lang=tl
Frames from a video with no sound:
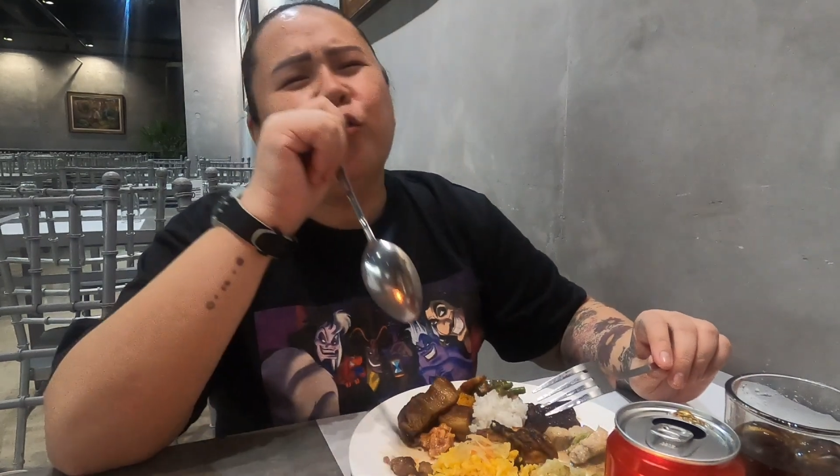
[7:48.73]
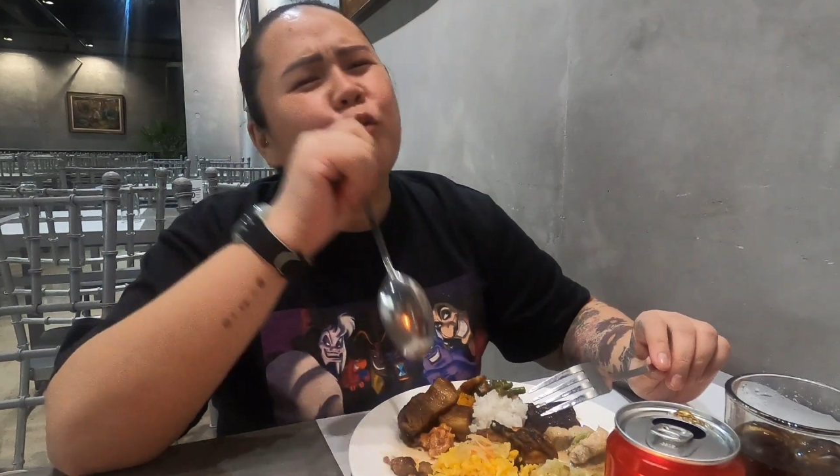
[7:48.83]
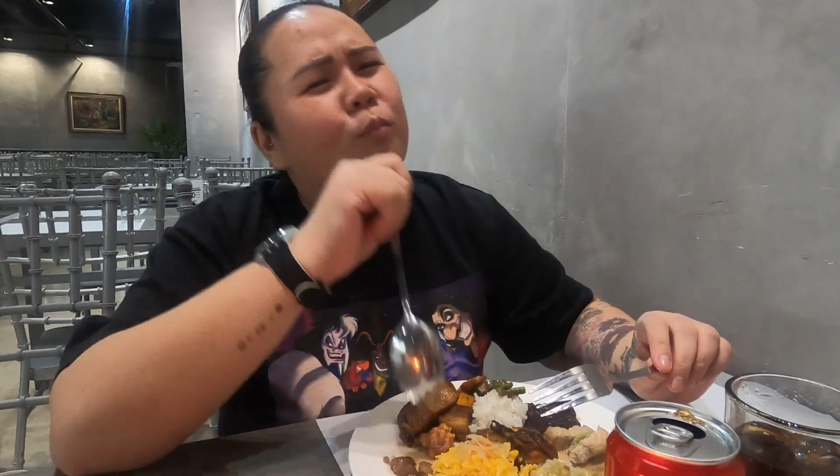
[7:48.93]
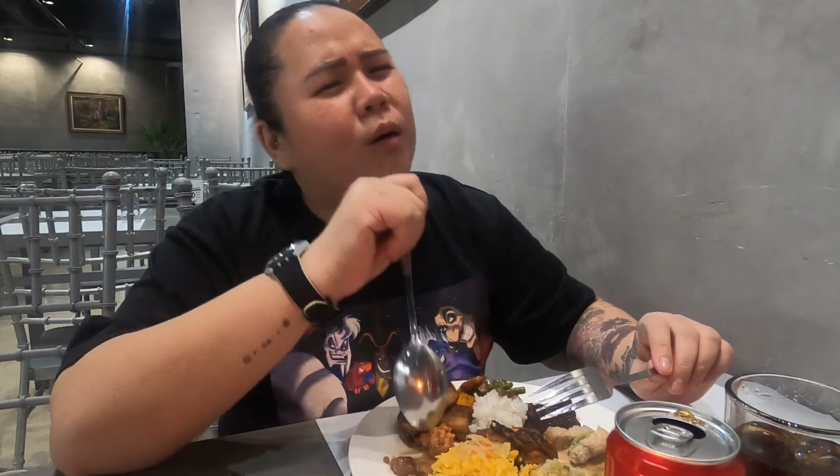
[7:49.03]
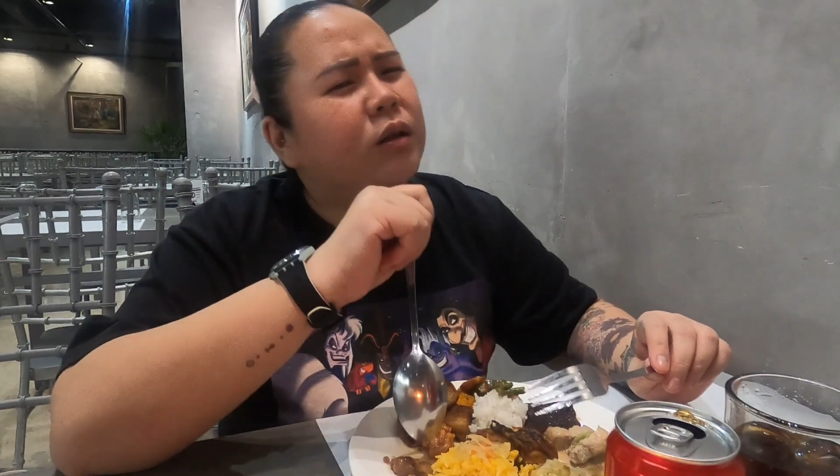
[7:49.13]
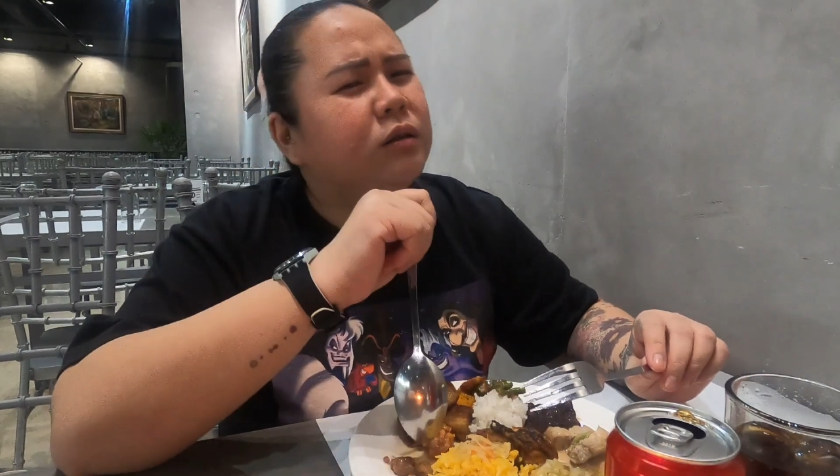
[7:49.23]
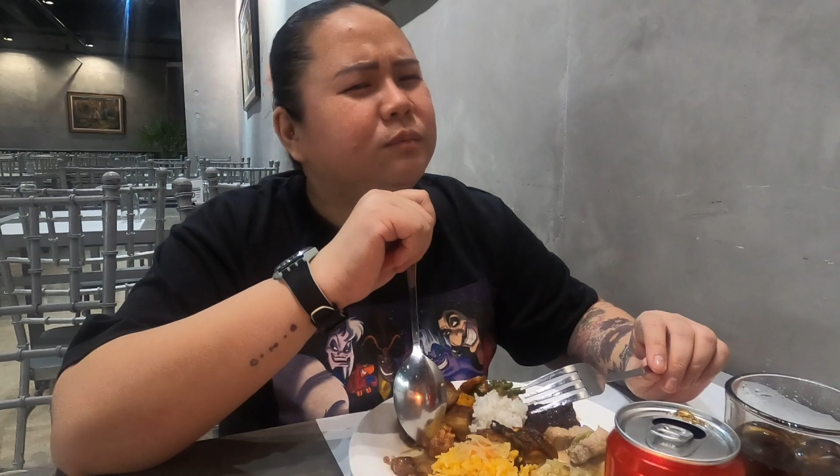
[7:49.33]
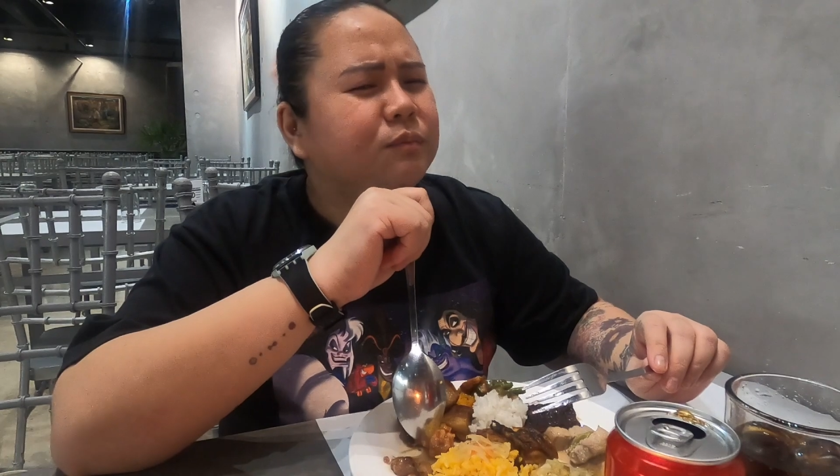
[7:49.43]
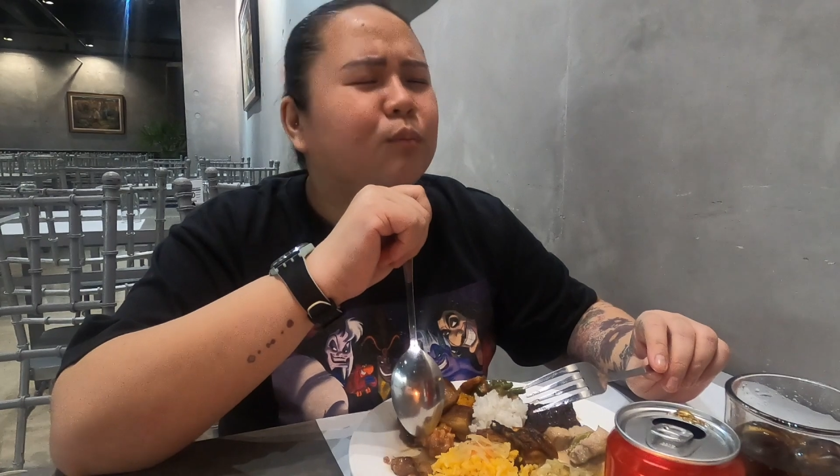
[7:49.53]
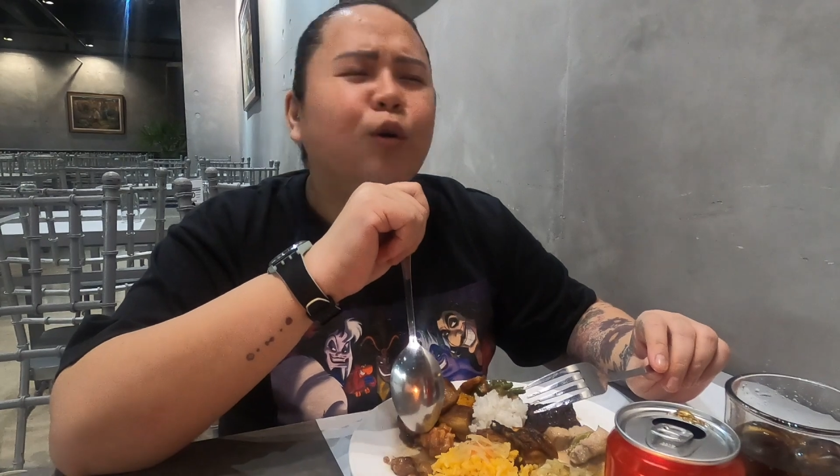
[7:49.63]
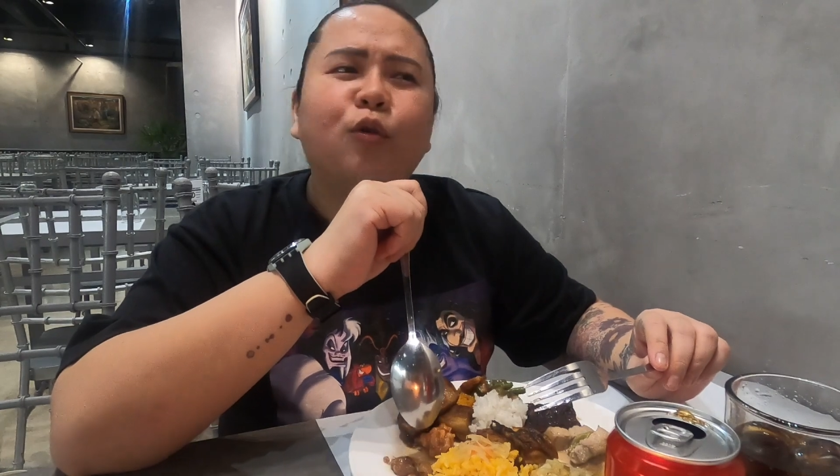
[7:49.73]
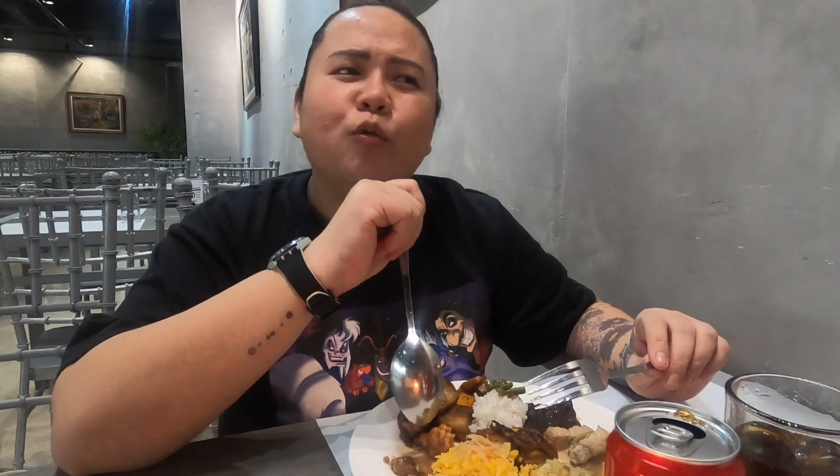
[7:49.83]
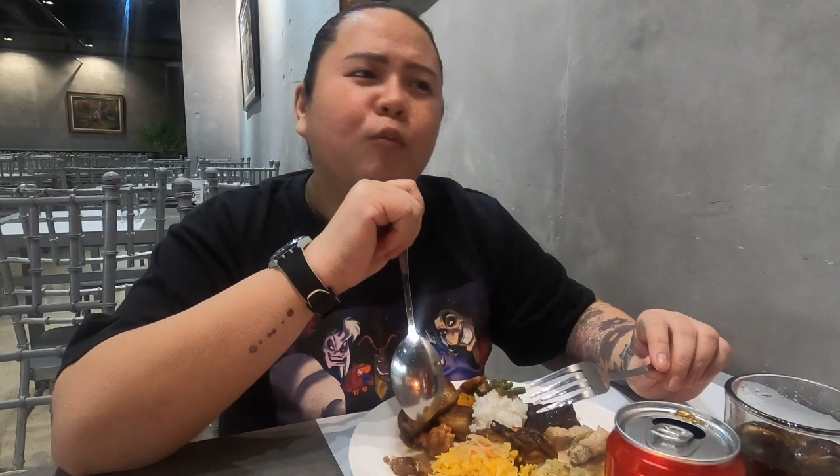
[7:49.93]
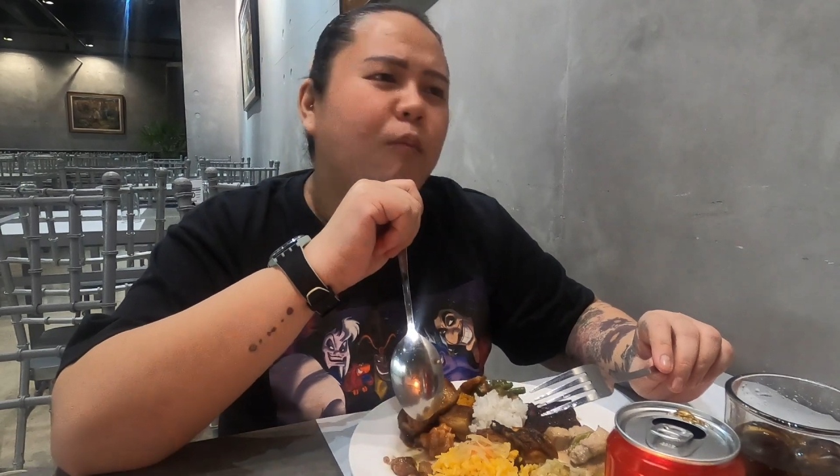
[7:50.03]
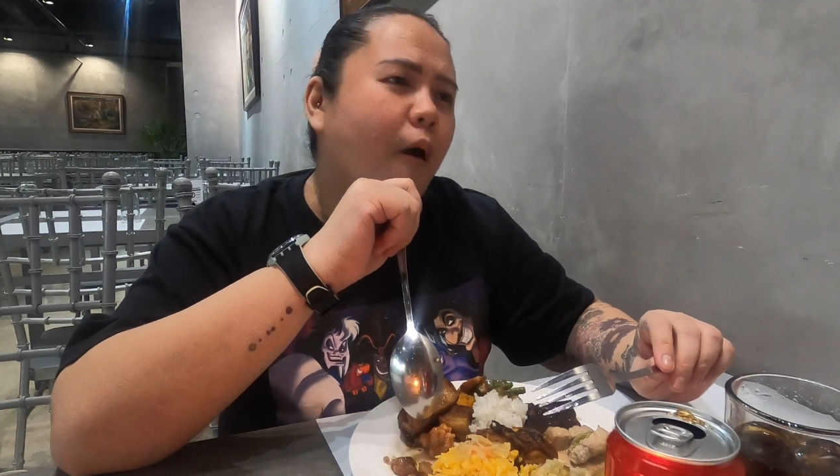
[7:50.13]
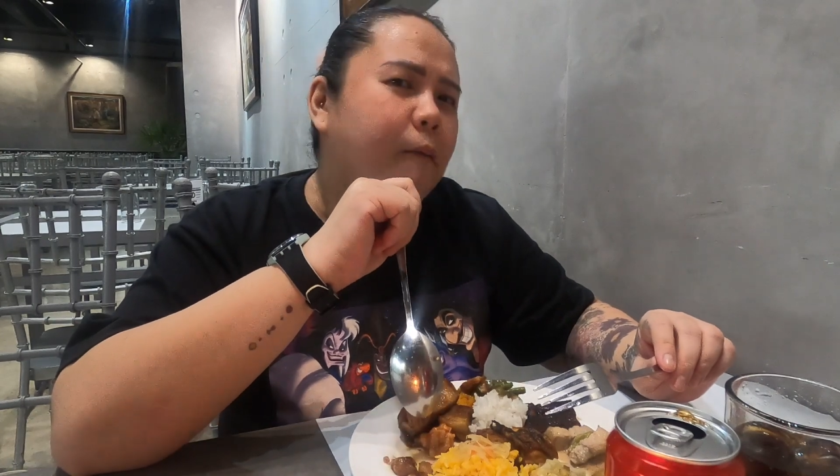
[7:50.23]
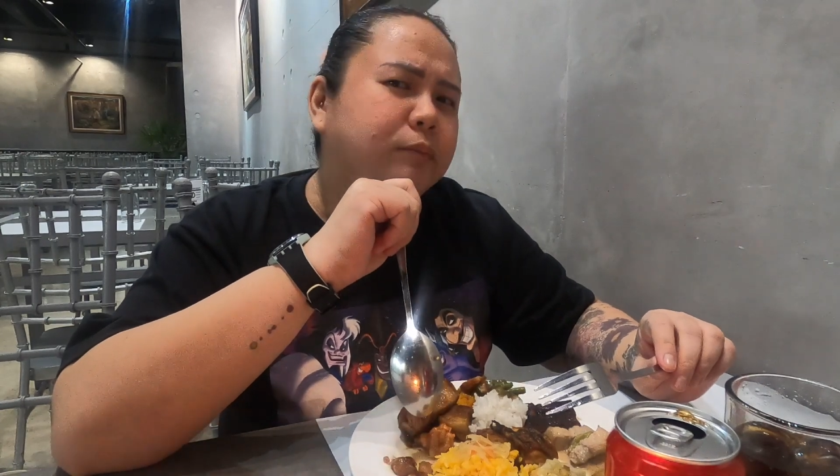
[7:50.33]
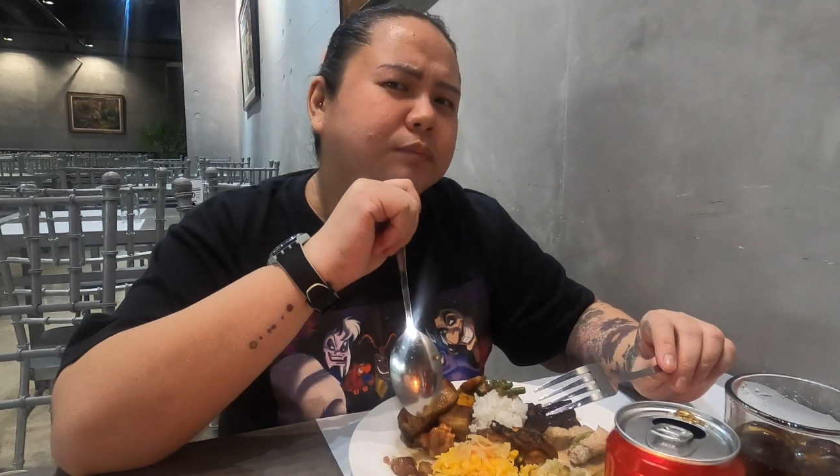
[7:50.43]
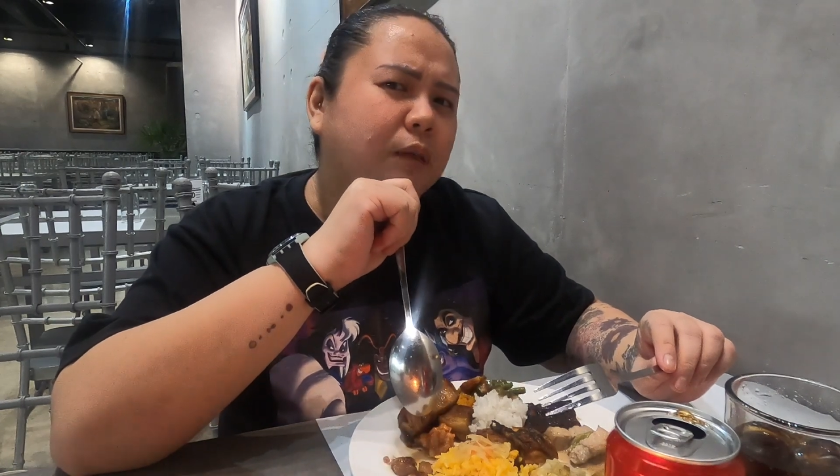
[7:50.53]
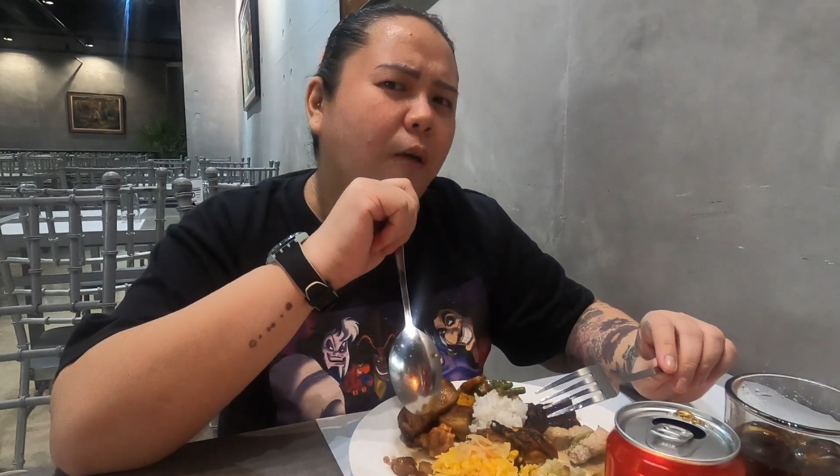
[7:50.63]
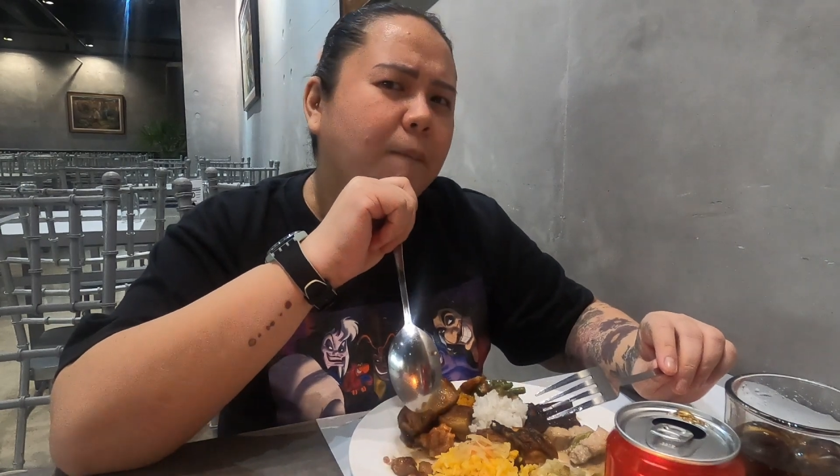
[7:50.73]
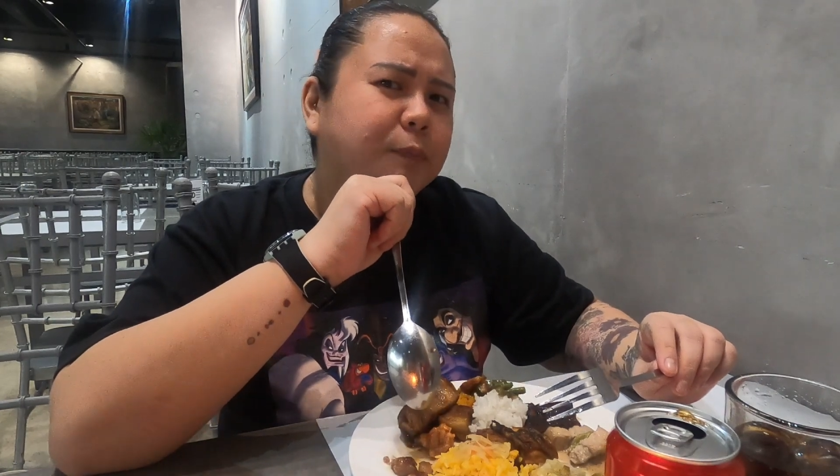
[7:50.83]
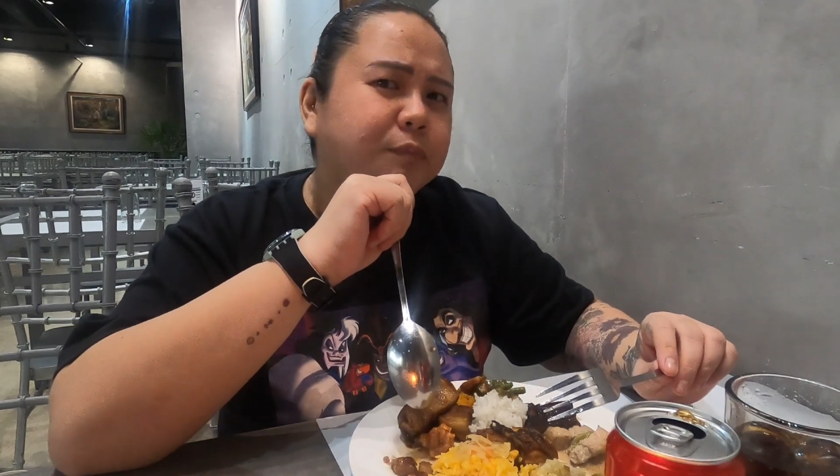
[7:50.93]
Kurkuma talaga. Nag-roast ka ulit?